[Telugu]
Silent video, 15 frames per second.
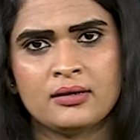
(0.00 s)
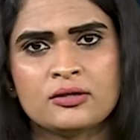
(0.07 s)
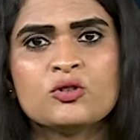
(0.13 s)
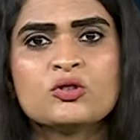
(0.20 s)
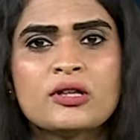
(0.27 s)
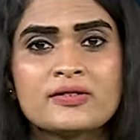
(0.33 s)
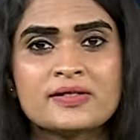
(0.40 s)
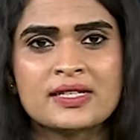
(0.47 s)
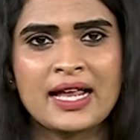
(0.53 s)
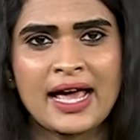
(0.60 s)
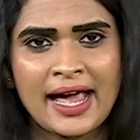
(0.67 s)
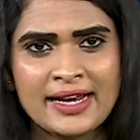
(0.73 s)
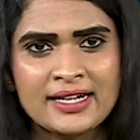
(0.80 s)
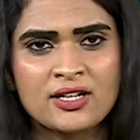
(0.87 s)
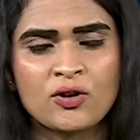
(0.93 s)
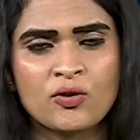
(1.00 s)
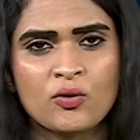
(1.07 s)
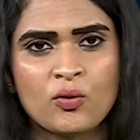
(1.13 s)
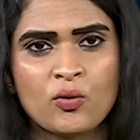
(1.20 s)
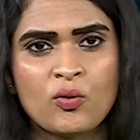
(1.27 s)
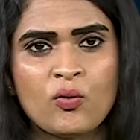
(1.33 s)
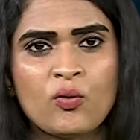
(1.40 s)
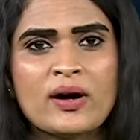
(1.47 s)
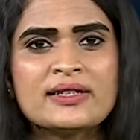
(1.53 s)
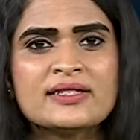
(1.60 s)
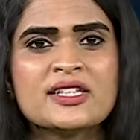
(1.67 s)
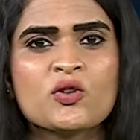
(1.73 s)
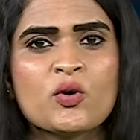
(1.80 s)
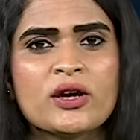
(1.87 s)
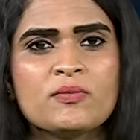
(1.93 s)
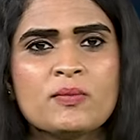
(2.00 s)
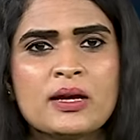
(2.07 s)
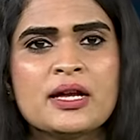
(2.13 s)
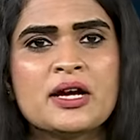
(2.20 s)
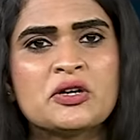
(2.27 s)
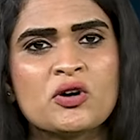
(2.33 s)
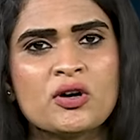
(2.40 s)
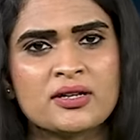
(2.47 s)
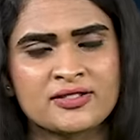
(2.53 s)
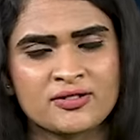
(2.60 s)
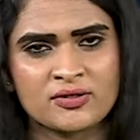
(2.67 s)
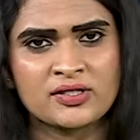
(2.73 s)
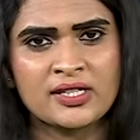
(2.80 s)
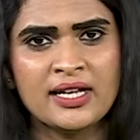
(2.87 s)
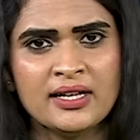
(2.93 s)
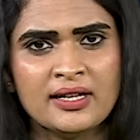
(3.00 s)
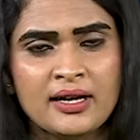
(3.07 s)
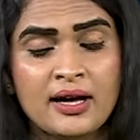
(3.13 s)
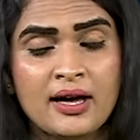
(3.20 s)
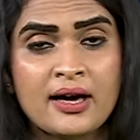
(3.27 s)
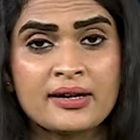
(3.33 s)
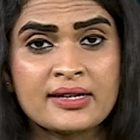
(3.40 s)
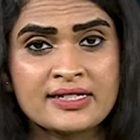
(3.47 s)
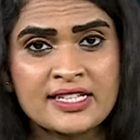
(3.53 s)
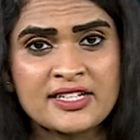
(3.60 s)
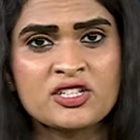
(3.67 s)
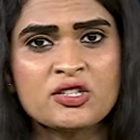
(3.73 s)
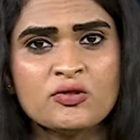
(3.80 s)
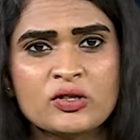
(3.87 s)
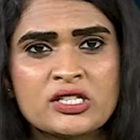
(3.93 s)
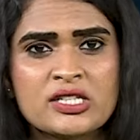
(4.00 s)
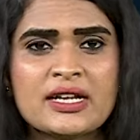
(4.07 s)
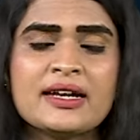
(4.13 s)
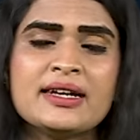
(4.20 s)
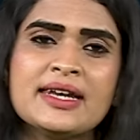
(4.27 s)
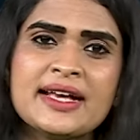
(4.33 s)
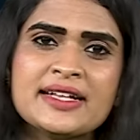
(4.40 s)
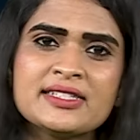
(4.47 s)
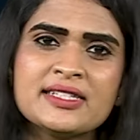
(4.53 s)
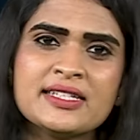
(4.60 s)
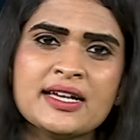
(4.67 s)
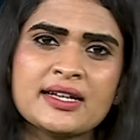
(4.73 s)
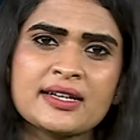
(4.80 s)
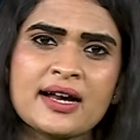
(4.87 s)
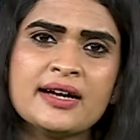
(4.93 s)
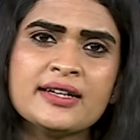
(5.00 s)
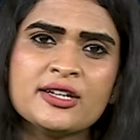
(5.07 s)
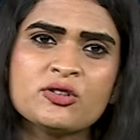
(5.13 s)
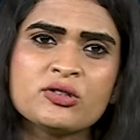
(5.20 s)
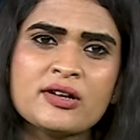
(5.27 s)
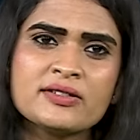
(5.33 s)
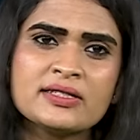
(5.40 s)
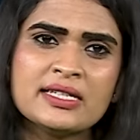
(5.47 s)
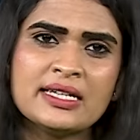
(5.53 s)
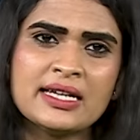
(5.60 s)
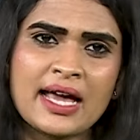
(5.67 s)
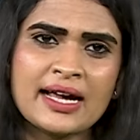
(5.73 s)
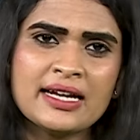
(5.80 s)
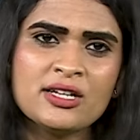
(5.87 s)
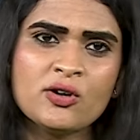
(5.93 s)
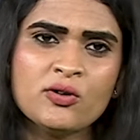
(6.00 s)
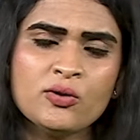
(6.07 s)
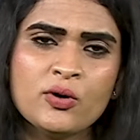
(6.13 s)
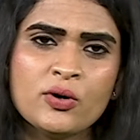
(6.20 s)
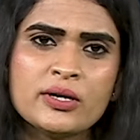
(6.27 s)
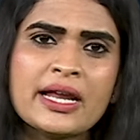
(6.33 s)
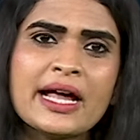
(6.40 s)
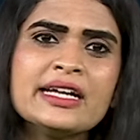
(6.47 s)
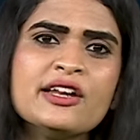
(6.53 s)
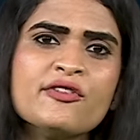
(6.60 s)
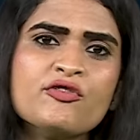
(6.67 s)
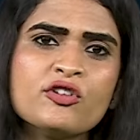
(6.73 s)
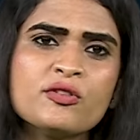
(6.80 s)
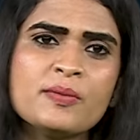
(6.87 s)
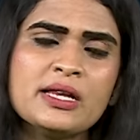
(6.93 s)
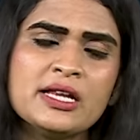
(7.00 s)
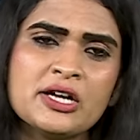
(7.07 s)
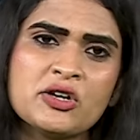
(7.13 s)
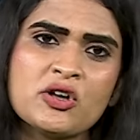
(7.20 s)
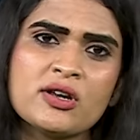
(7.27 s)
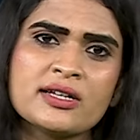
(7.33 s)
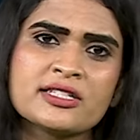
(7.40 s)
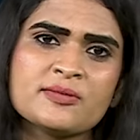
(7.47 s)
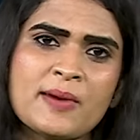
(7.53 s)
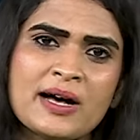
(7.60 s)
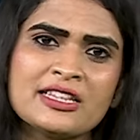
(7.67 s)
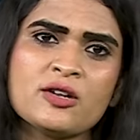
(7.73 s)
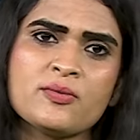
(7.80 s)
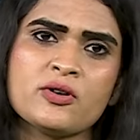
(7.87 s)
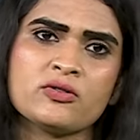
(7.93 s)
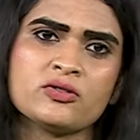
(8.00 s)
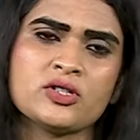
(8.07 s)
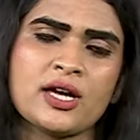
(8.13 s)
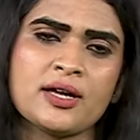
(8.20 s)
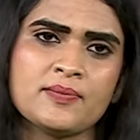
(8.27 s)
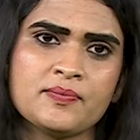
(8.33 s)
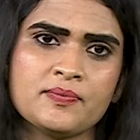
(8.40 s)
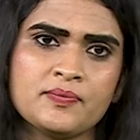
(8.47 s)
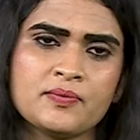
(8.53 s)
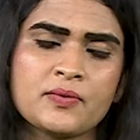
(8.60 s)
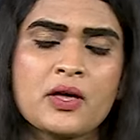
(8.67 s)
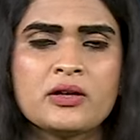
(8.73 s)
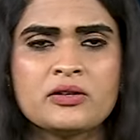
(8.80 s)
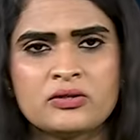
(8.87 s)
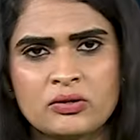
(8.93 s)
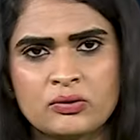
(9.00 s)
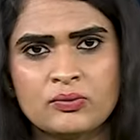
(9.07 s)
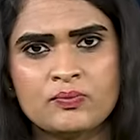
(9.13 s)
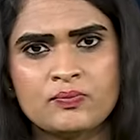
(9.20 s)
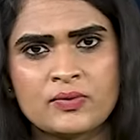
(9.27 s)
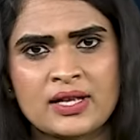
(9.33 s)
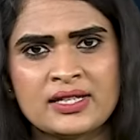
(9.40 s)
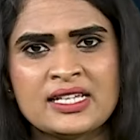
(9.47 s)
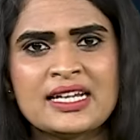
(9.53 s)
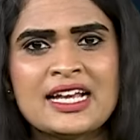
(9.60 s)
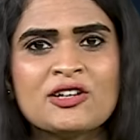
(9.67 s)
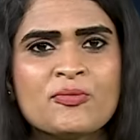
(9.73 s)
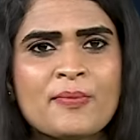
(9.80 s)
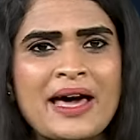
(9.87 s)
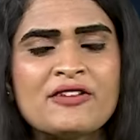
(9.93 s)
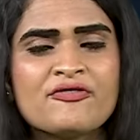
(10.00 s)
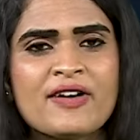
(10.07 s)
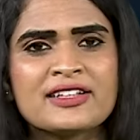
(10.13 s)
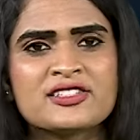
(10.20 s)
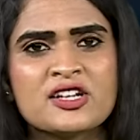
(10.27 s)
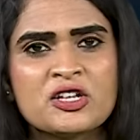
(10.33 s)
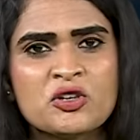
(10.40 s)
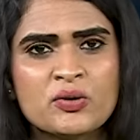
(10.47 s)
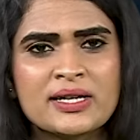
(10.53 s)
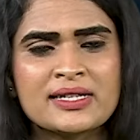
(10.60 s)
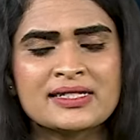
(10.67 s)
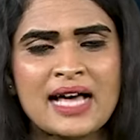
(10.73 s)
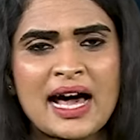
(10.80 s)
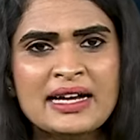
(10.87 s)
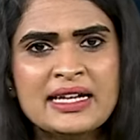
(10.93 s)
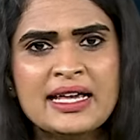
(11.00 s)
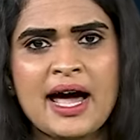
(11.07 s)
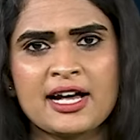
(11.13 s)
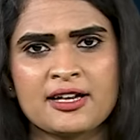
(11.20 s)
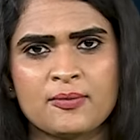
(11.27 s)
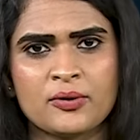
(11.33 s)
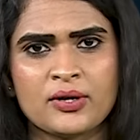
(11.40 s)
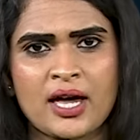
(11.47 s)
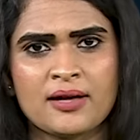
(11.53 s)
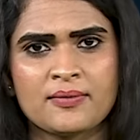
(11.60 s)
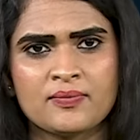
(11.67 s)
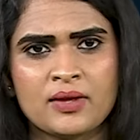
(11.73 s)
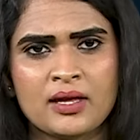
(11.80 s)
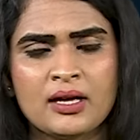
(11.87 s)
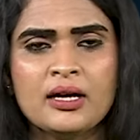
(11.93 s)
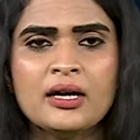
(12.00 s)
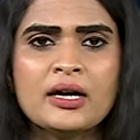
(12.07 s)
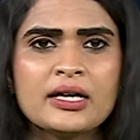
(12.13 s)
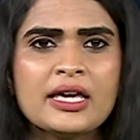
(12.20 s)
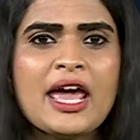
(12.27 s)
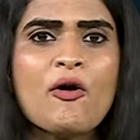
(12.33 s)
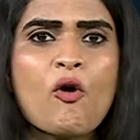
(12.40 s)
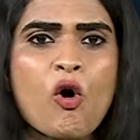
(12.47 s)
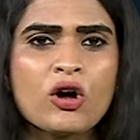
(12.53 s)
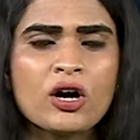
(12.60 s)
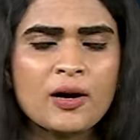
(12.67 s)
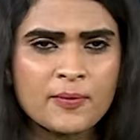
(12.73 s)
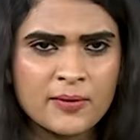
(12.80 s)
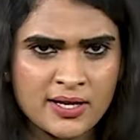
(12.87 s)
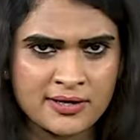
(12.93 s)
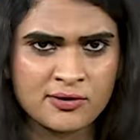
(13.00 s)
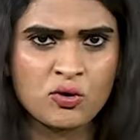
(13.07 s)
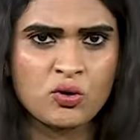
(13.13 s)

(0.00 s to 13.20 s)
టూ థౌజండ్ ఎయిట్లో వన్ జీరో ఎయిట్ బిలియన్ డాలర్స్ వస్తే రెసిషన్ వచ్చిన నెక్స్ట్ ఇయర్ అంటే టూ థౌజండ్ నైన్లో నైంటీ ఫోర్ బిలియన్ డాలర్స్ మాత్రమే వచ్చాయి సో చైనాలో మ్యానుఫ్యాక్చరింగ్ యూనిట్స్ అన్నీ ఆగిపోయాయి ఏ ఒక్క ప్రొడక్ట్